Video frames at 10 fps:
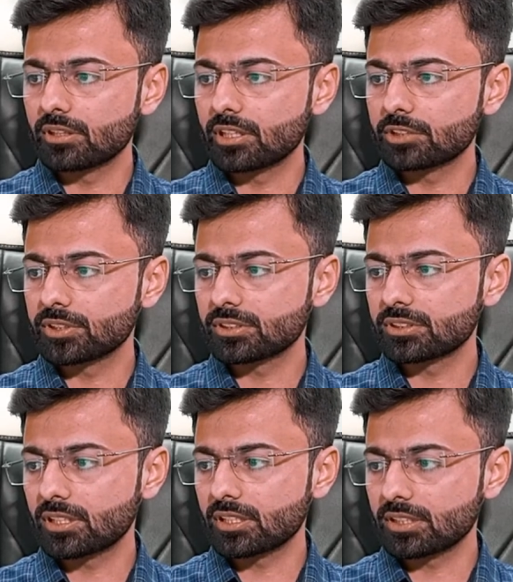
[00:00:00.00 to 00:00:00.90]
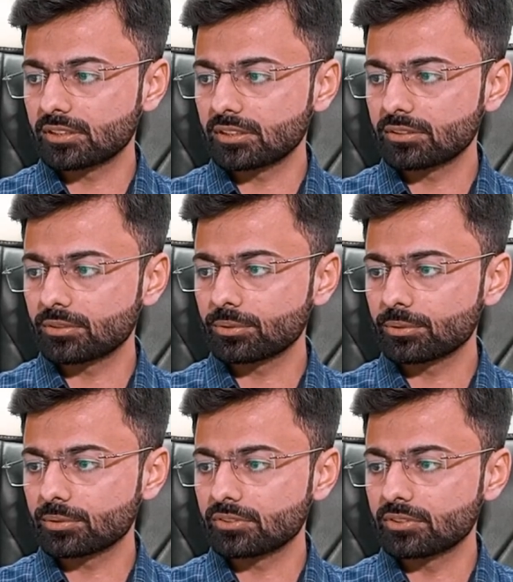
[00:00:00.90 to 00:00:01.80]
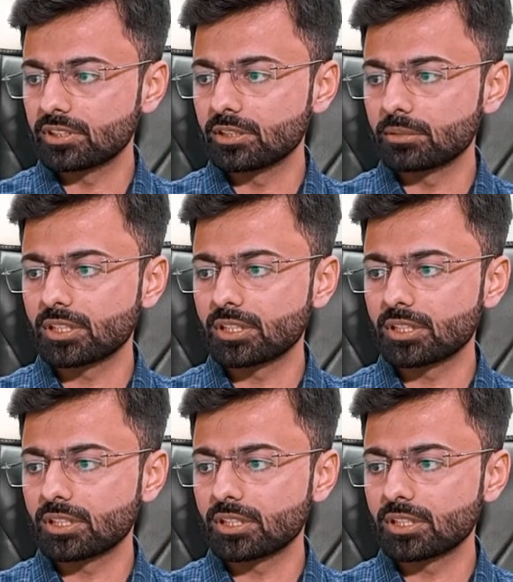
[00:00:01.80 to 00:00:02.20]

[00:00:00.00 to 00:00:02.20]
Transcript: ग्रेजुएशन करना चाहते हैं तो किस डिग्री